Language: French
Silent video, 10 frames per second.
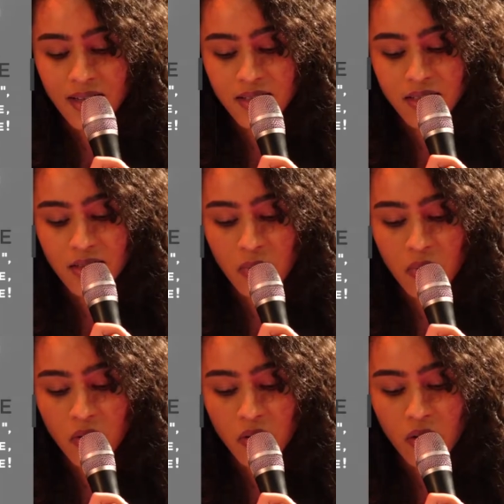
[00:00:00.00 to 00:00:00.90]
Dati,
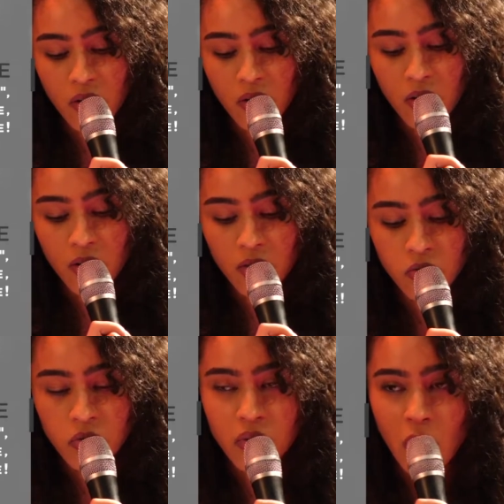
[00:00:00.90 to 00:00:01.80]
d'abord, euh,
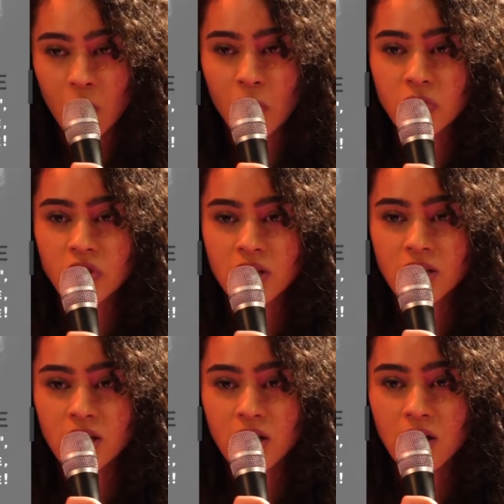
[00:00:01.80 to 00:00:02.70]
dont on a
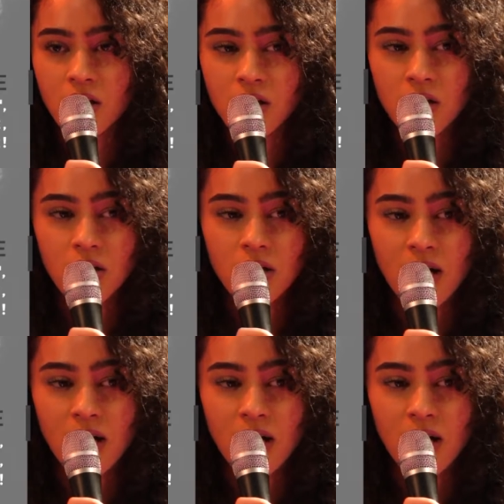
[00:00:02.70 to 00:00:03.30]
reproché euh,